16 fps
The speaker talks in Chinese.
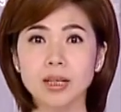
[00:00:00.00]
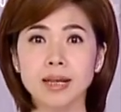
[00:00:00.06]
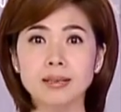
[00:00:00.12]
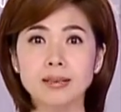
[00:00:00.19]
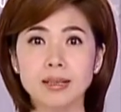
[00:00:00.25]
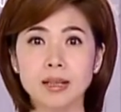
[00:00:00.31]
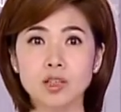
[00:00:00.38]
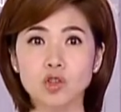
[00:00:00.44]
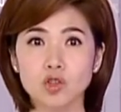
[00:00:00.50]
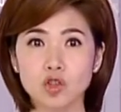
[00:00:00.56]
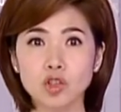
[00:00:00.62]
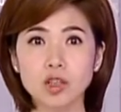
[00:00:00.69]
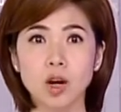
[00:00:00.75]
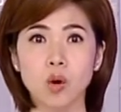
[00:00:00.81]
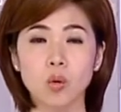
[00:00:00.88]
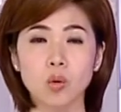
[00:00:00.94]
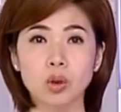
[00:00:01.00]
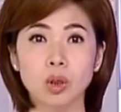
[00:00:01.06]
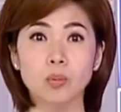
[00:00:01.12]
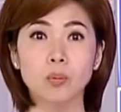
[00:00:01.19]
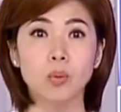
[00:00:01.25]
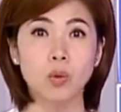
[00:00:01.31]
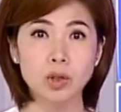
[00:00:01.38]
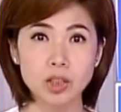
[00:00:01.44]
年前指导过的
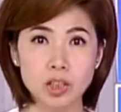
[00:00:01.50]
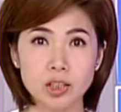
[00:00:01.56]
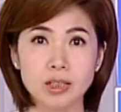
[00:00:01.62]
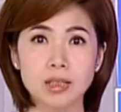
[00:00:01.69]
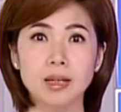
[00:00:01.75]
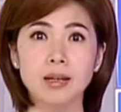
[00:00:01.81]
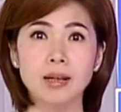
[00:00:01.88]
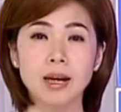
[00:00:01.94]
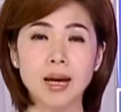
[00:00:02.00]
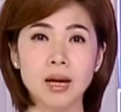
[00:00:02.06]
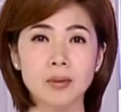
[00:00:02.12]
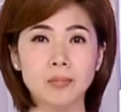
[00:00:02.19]
博士生，